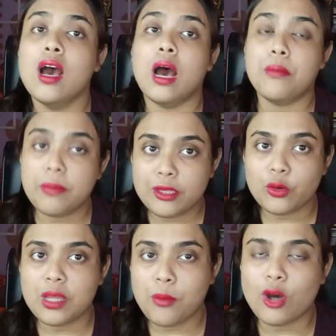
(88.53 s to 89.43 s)
अभी भी
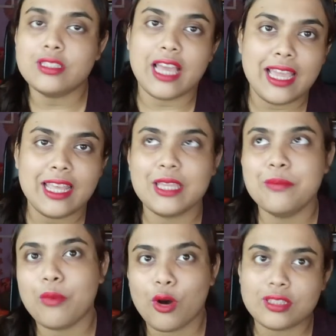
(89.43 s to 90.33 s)
थोड़े बहुत हैं
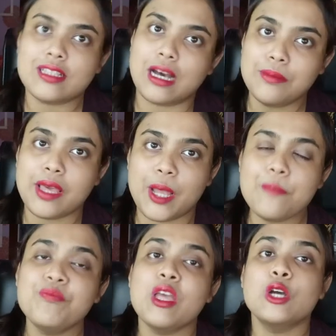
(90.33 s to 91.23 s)
लेकिन बहुत कम हैं
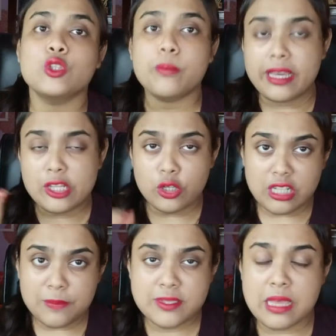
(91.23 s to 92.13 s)
तो मैंने जो
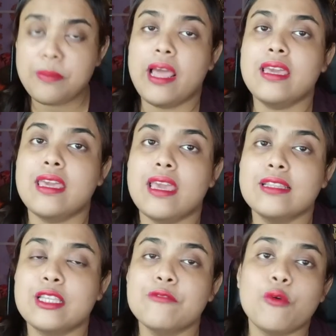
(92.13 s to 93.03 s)
टिप्स अप्लाई किए
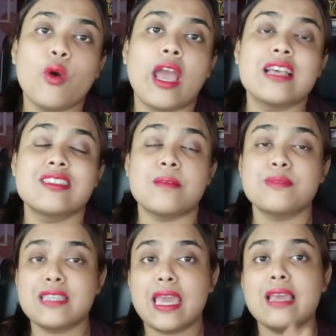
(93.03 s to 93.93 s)
थे वो है
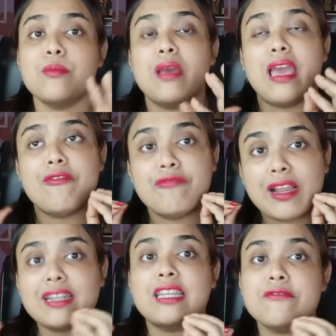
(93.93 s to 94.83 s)
सबसे
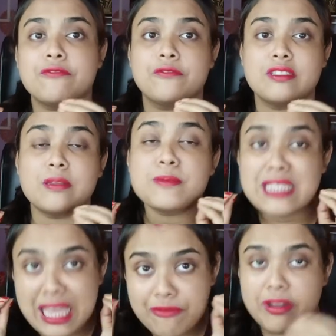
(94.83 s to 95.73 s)
इफ़ेक्टिव
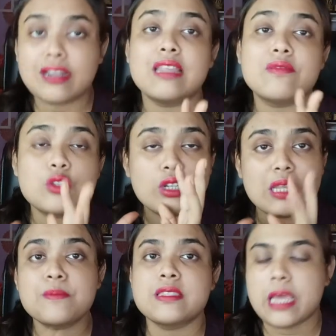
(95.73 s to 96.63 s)
सबसे इफ़ेक्टिव जो
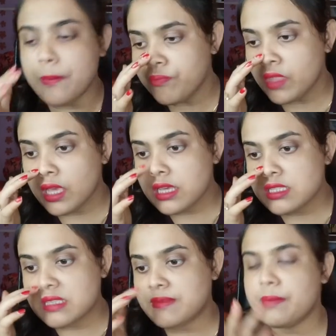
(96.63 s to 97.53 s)
टिप्स है
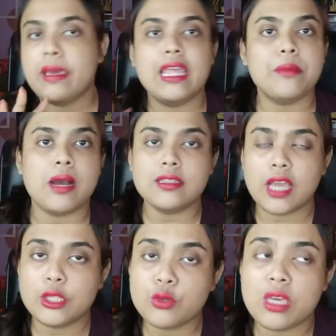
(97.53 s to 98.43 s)
सबसे पहले एक बात
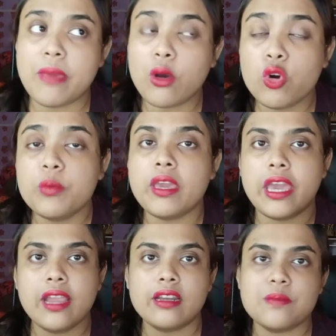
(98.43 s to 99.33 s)
कह दूँ कि मैं कोई भी
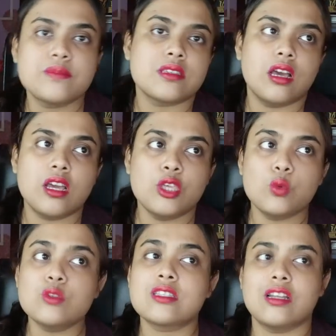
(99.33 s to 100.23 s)
एक टिप्स
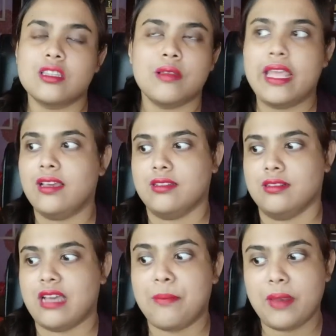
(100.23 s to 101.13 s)
यूज़ कर लाइक
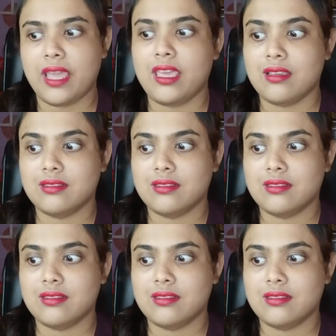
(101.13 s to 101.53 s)
अप्लाई